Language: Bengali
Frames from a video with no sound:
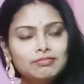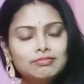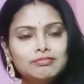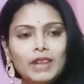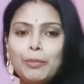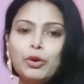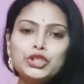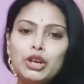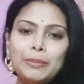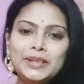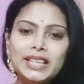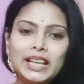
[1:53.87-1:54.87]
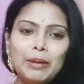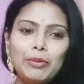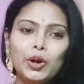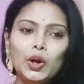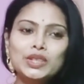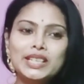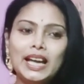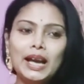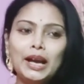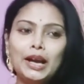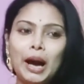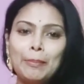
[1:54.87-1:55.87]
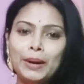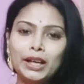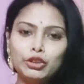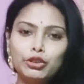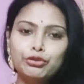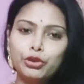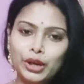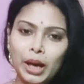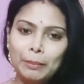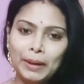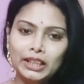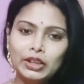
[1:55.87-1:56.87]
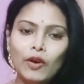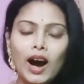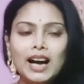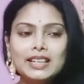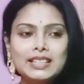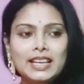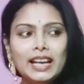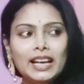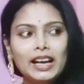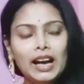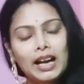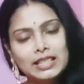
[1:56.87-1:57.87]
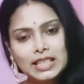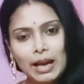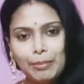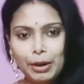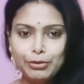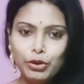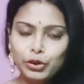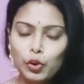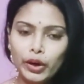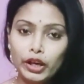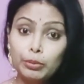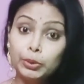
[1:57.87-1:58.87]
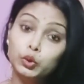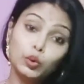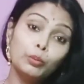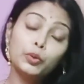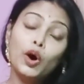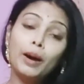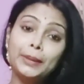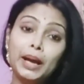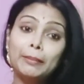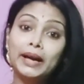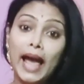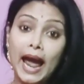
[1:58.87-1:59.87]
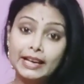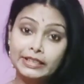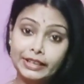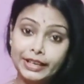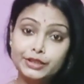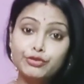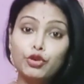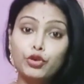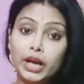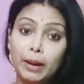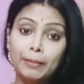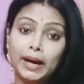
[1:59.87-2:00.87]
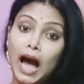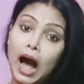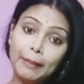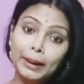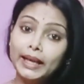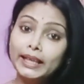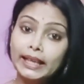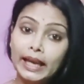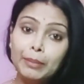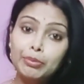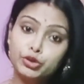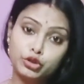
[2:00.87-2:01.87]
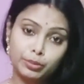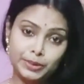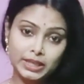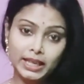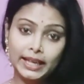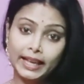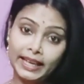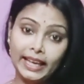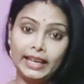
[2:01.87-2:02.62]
পোস্ট অফিস থেকে বললো যে আপনার তো ফোন নাম্বার দেওয়া আছে আসলে আমরা ফোন করে নেবো তবুও আমি আমার অ্যাড্রেস ফোন নাম্বার আবার গিয়ে পোস্ট অফিসে রেখে এলাম